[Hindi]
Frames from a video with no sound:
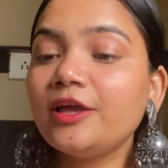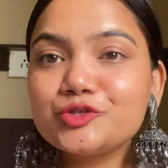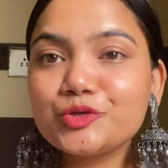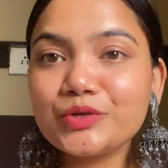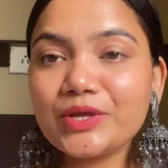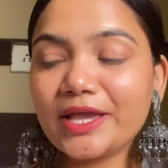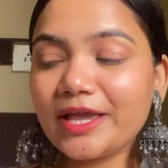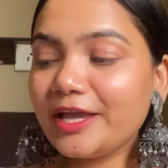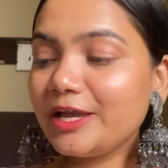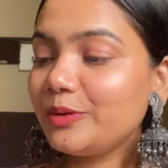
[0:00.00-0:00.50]
तो
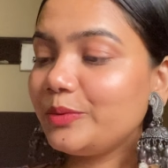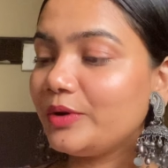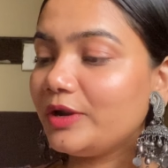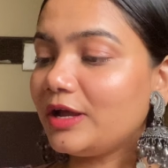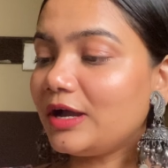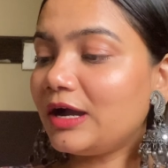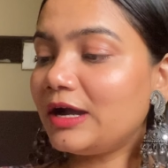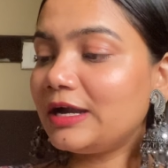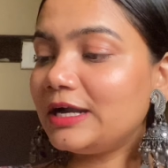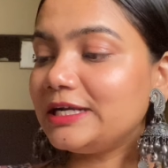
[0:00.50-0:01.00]
ये है
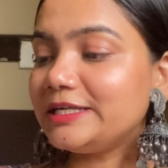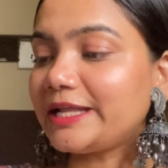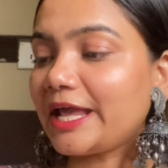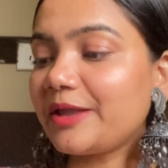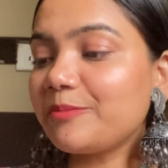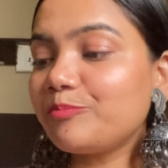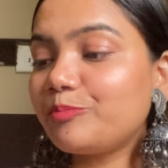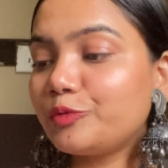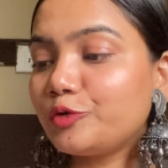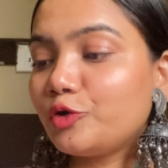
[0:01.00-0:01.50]
उनका
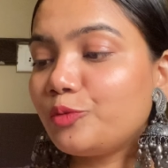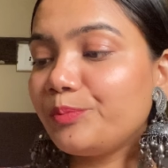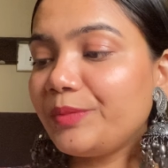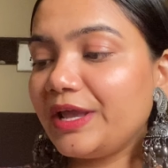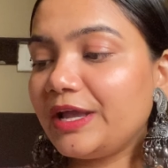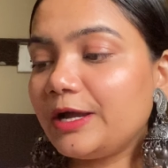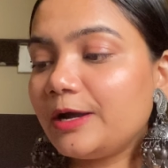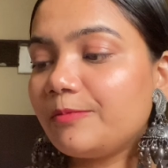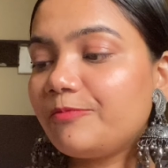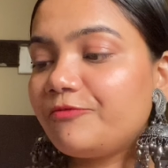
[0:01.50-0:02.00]
अल्टाइन प्रो
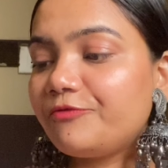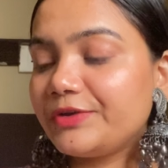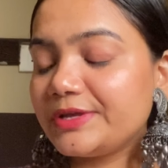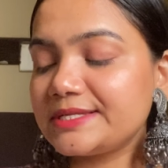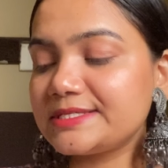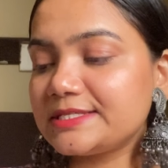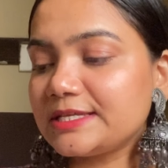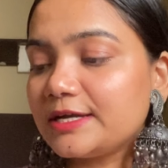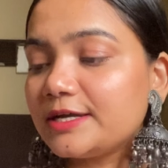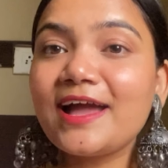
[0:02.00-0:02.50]
मेकअप
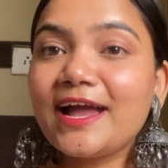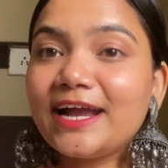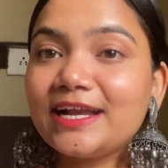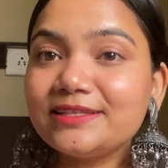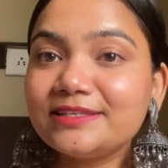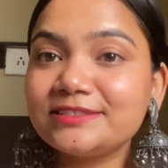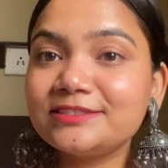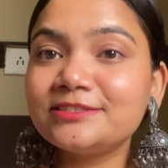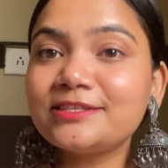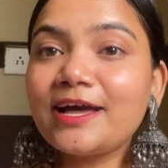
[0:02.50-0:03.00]
फिक्सर
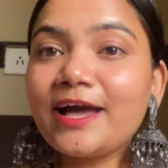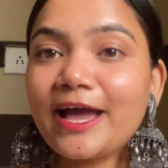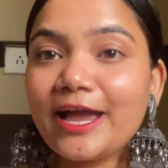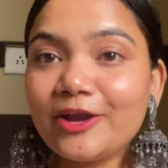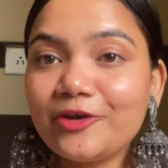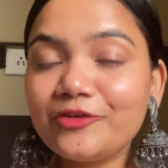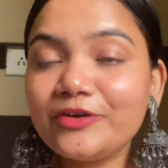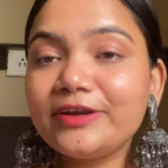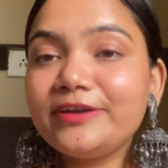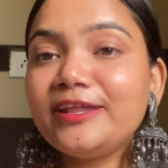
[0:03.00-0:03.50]
एंड दिस इज अ
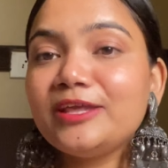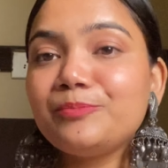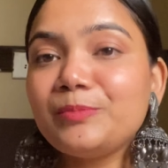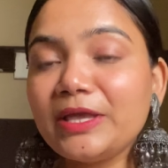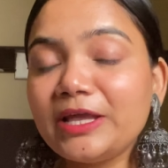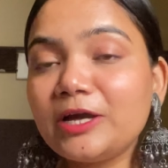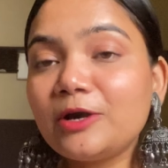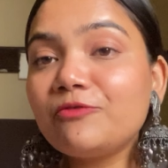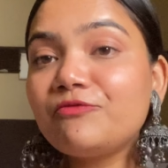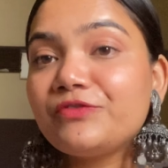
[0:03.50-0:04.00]
हाइड्रेटिंग
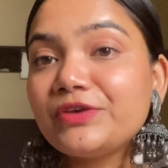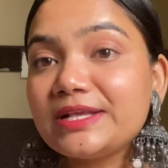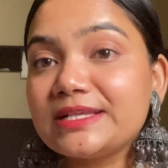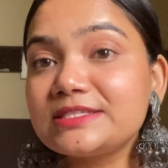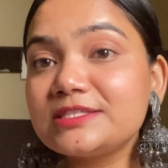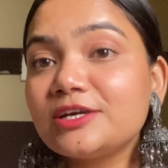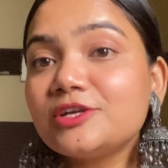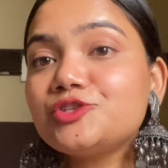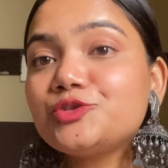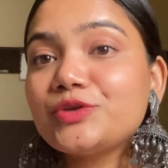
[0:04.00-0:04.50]
मेकअप
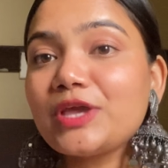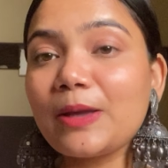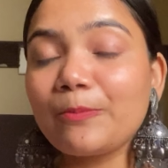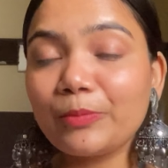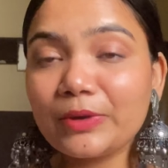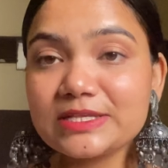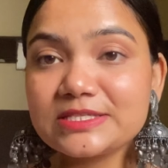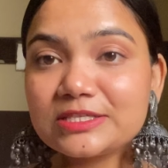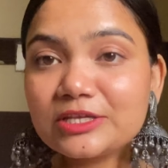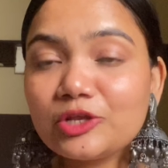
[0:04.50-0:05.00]
फिक्सर सो ये
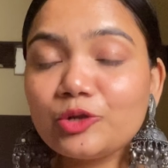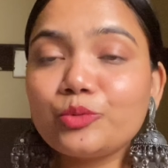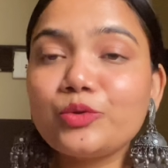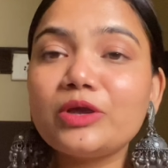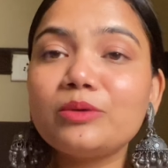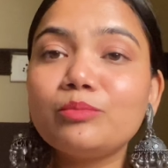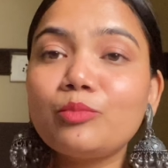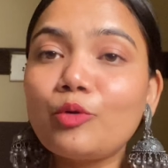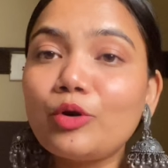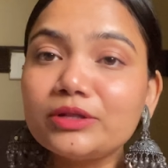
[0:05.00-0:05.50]
आपके स्किन को
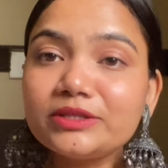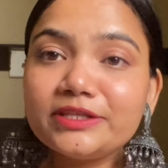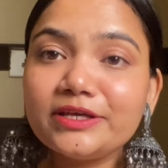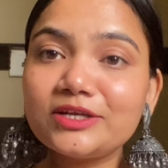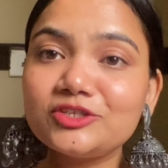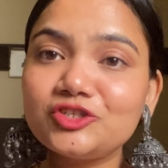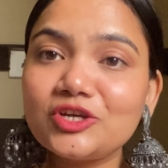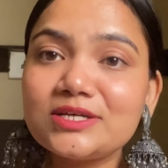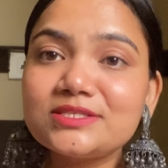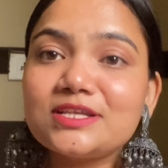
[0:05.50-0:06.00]
एक बहुत ही
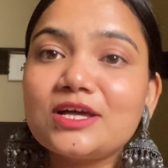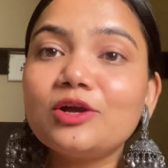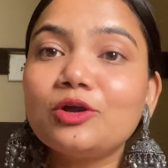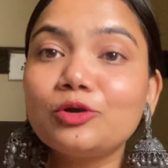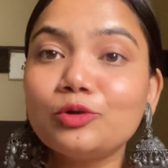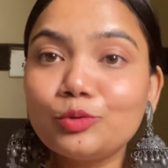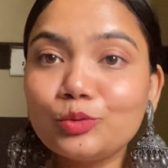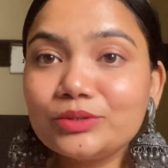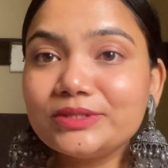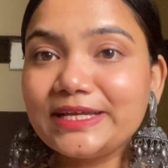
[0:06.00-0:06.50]
अच्छा सा
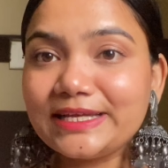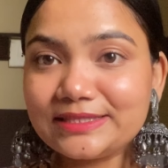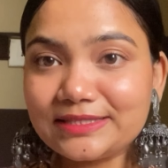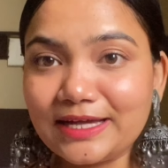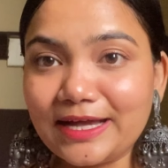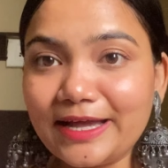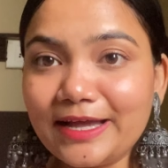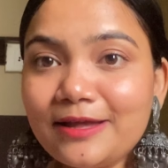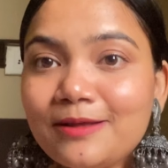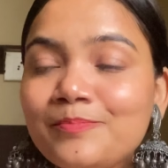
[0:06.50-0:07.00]
ग्लो
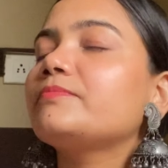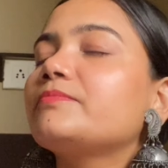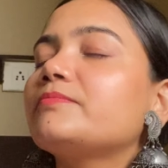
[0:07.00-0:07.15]
देता है